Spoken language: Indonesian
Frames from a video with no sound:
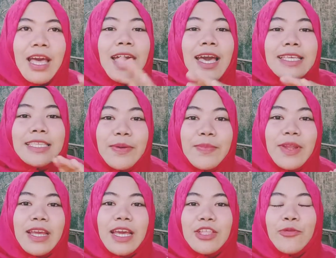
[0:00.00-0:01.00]
jadi
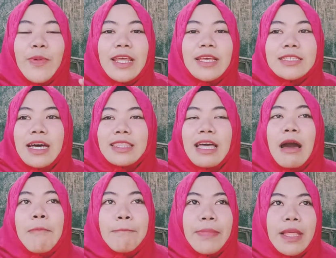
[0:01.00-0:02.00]
mereka itu pada saat
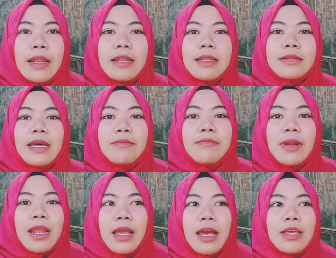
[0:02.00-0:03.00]
tampil dan
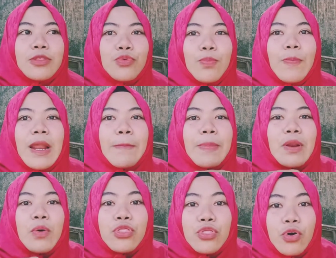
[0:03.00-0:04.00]
mereka itu para
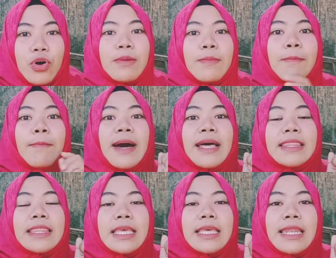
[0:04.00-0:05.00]
penonton
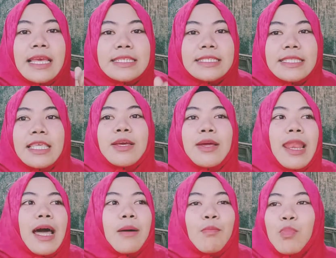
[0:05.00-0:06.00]
matiin stick
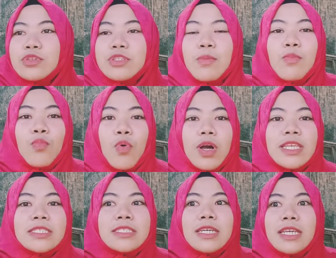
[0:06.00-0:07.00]
lampu
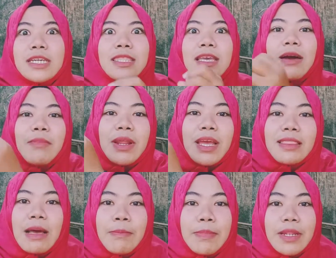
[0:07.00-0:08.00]
semuanya jadi ketika mereka
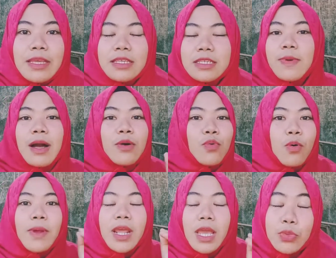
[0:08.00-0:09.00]
tampil di atas panggung
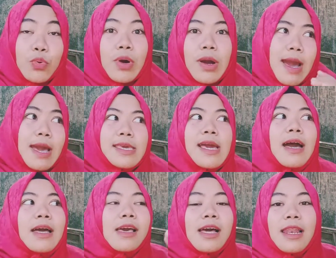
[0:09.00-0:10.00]
mereka itu kayak
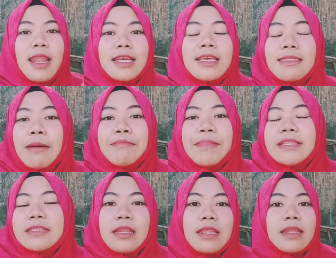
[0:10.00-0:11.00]
lagi tampil
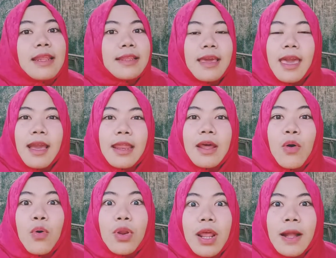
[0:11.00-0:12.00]
sendiri dan kayak nggak ada
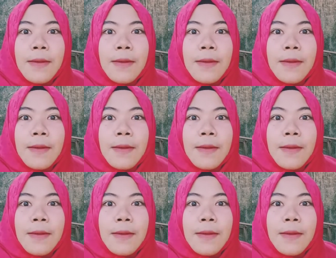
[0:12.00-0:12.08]
orang